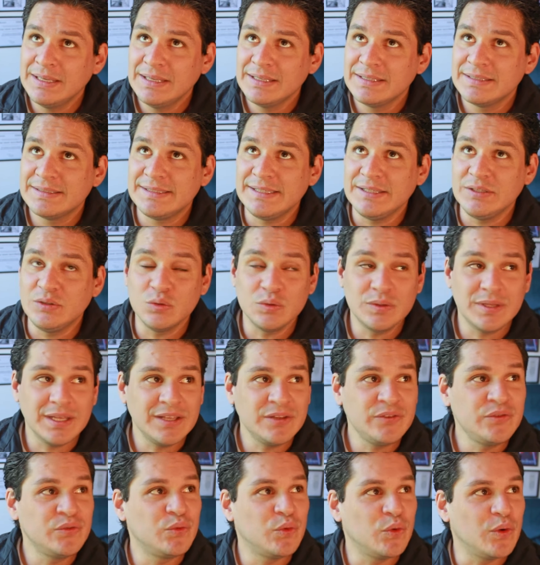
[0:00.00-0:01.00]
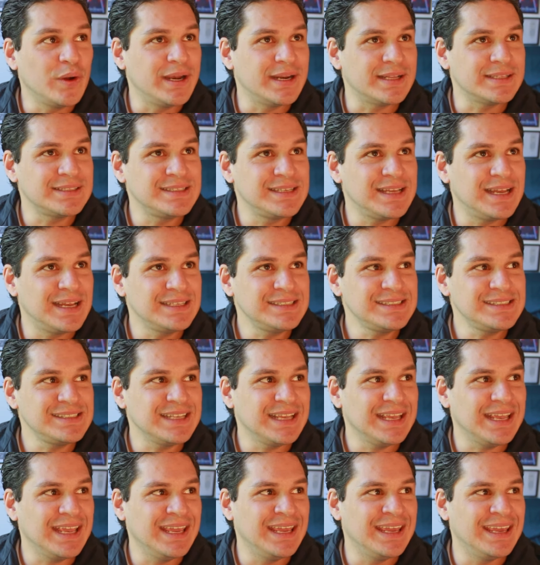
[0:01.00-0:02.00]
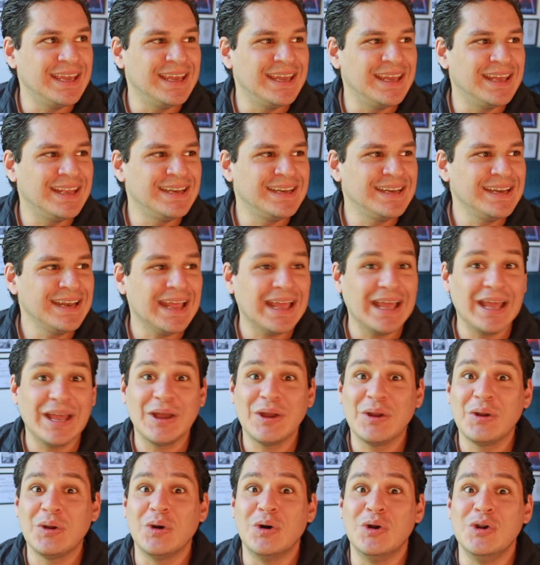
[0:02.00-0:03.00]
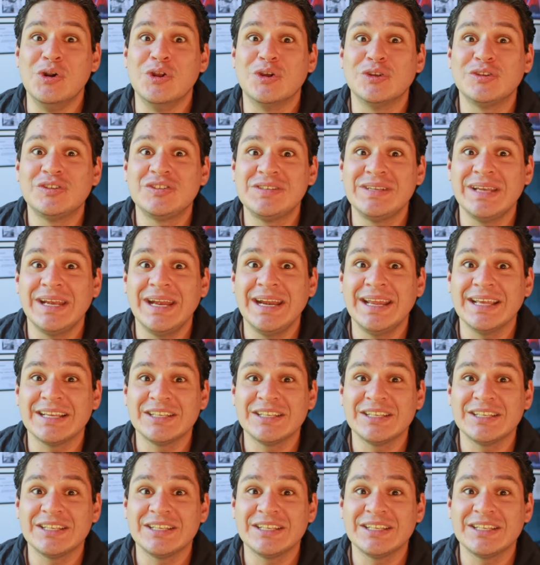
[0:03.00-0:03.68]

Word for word: si tú te esfuerzas en conocer,